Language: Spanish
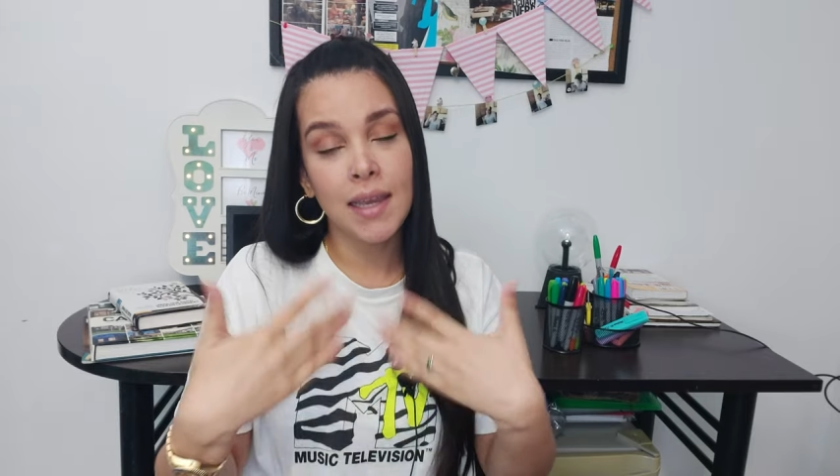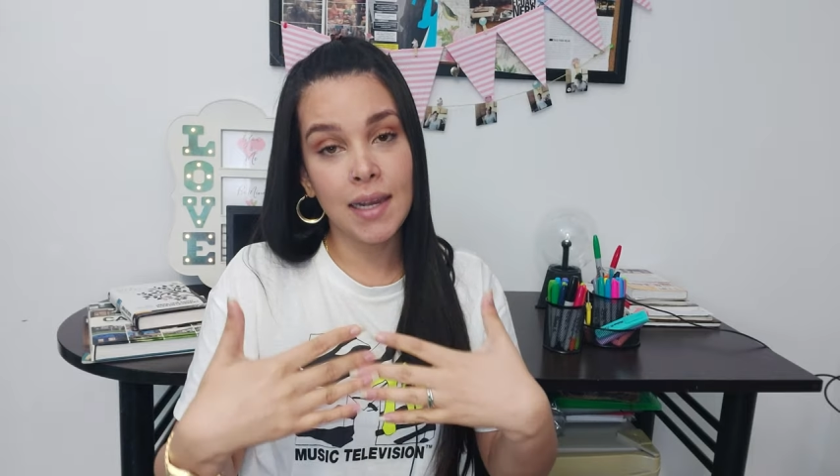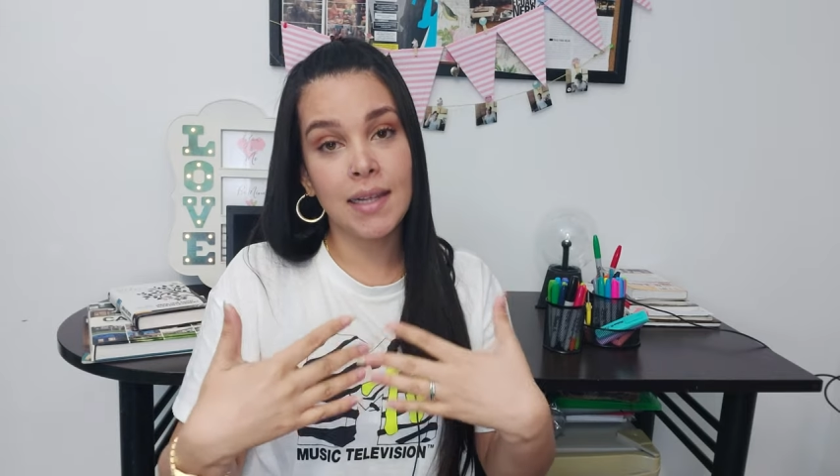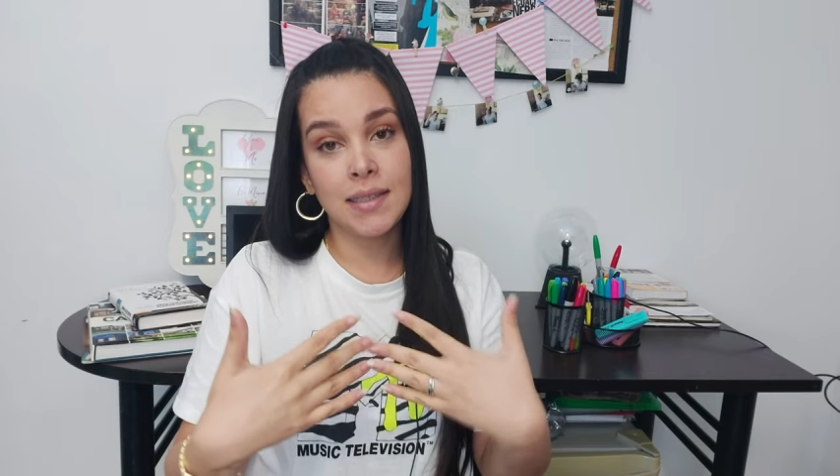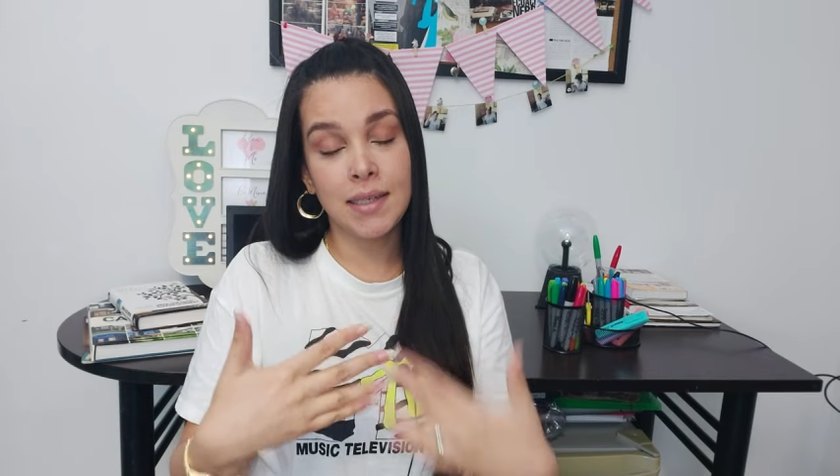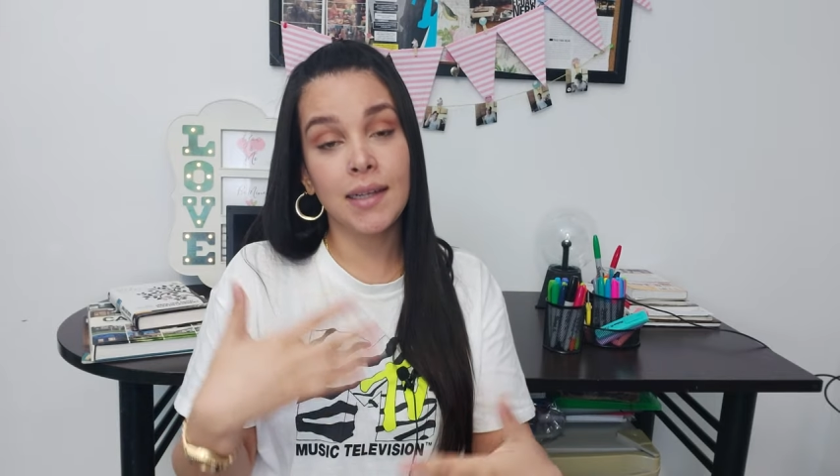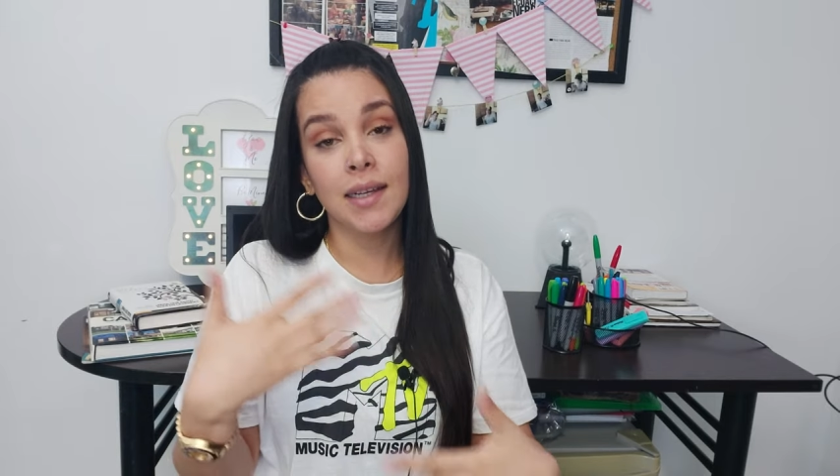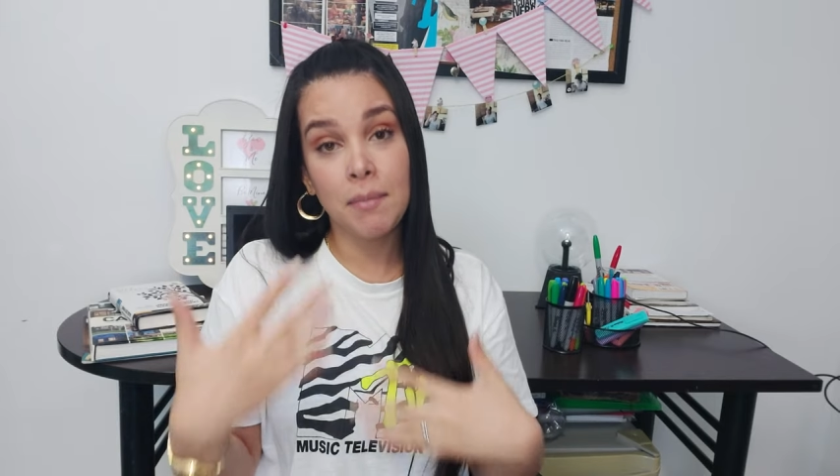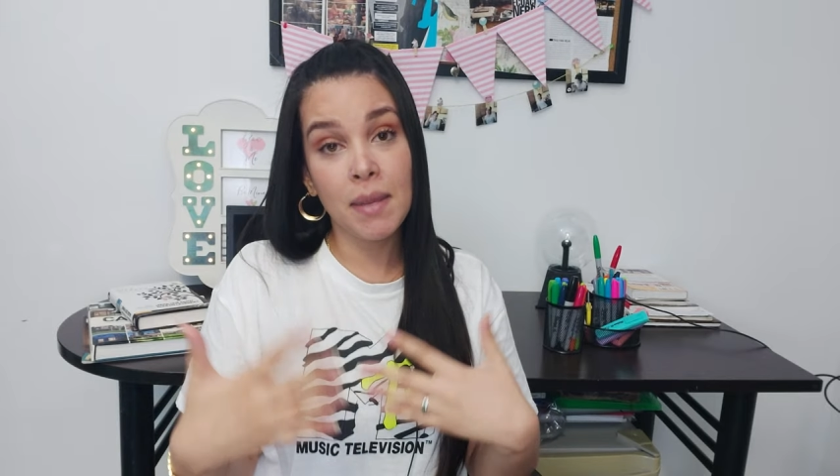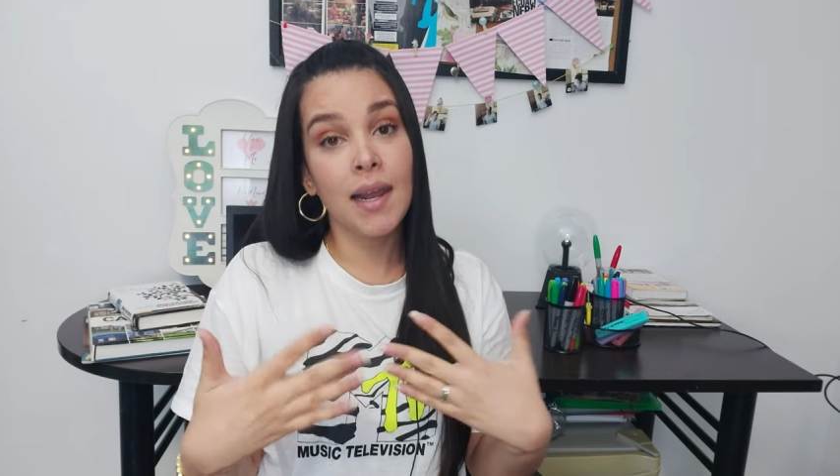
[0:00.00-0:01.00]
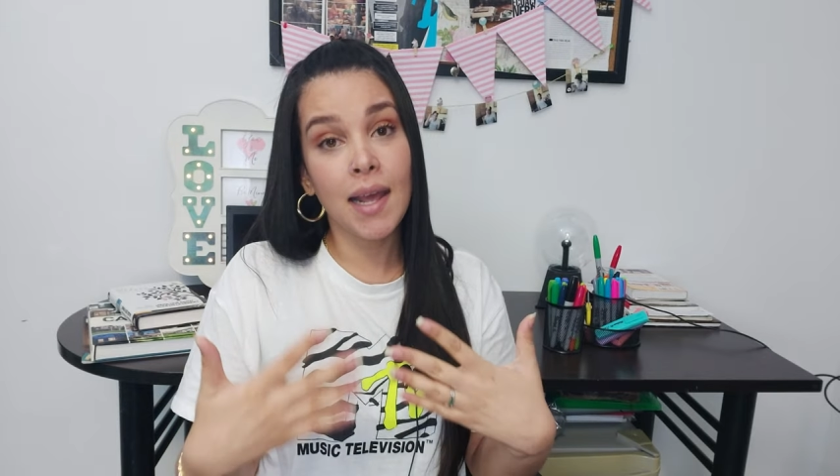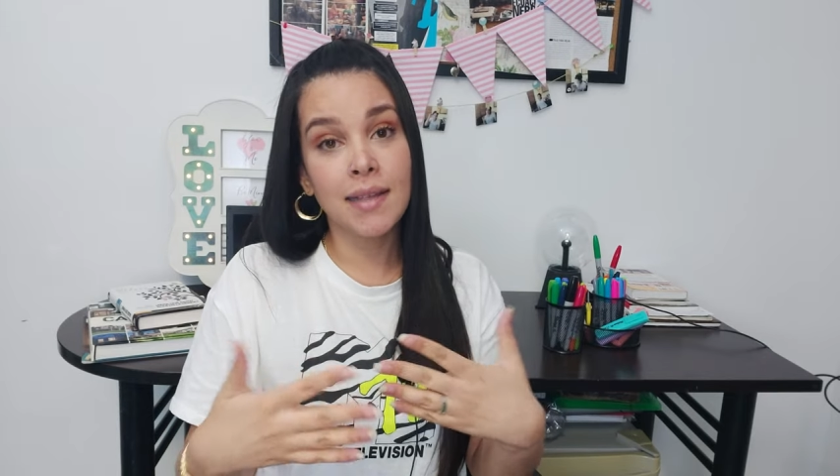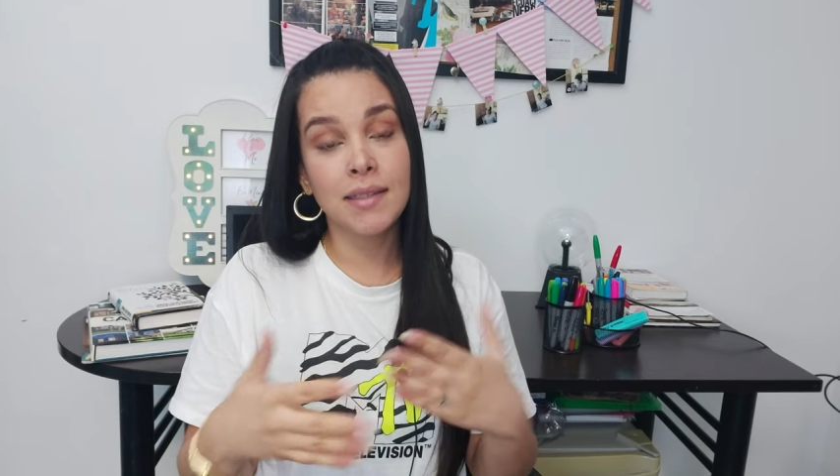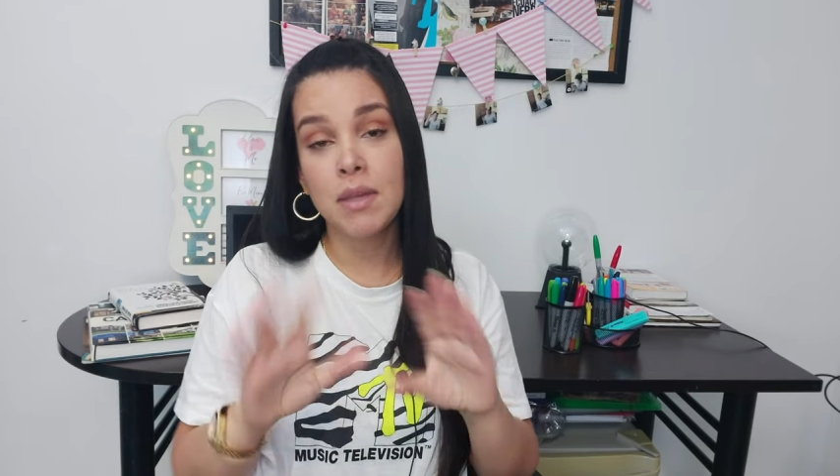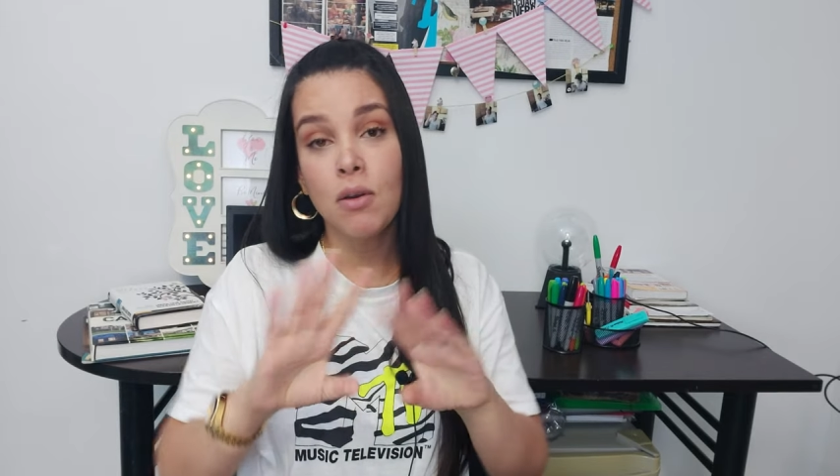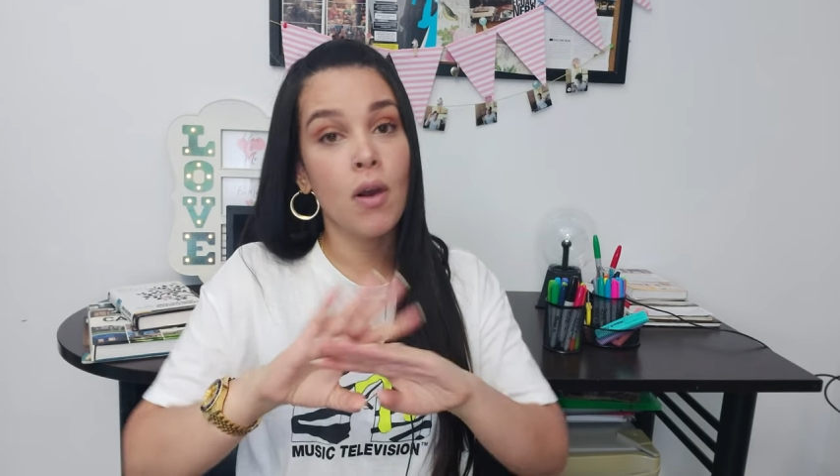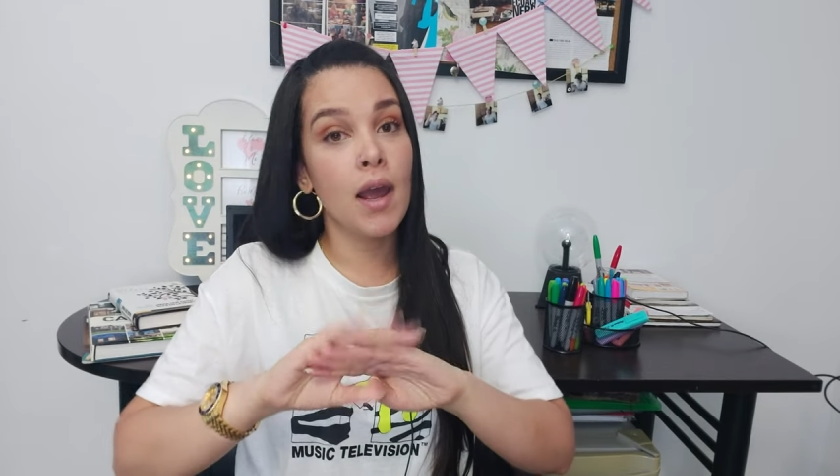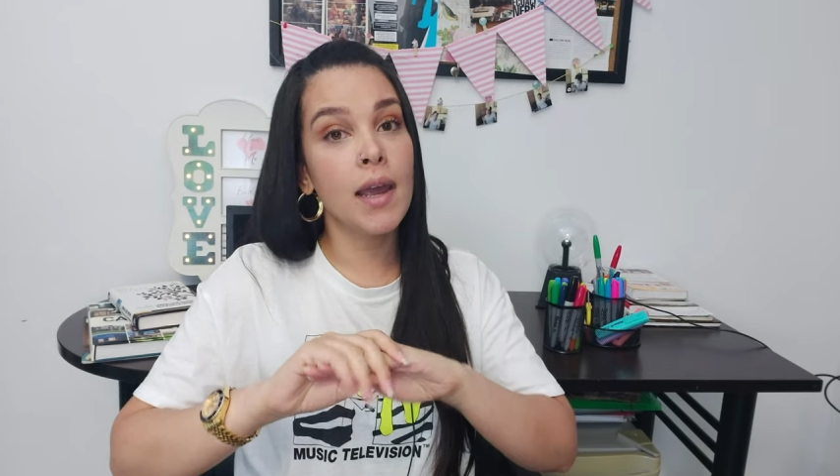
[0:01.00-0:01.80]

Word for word: que la chica que me las hace me dijo,